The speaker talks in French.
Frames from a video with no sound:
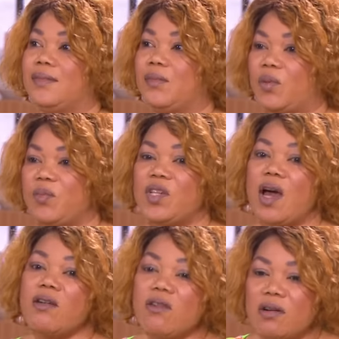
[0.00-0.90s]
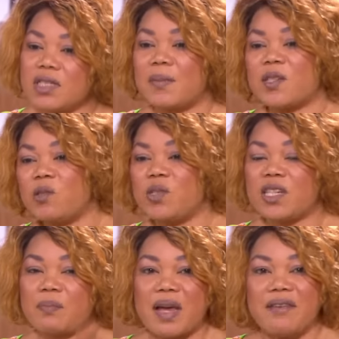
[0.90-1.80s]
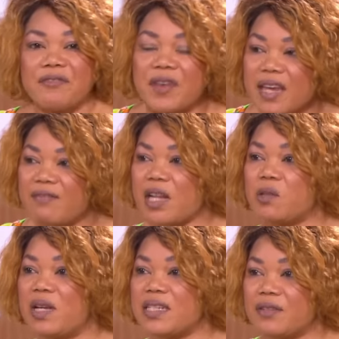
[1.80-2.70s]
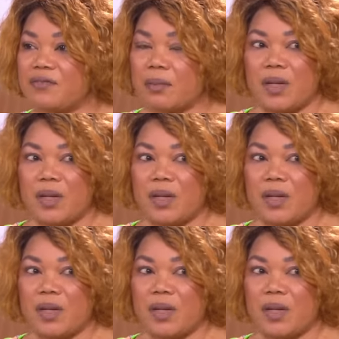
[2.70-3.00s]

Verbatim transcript: On me dit, oh non, c'est parce que tu sais pas y faire, il fallait te laisser faire.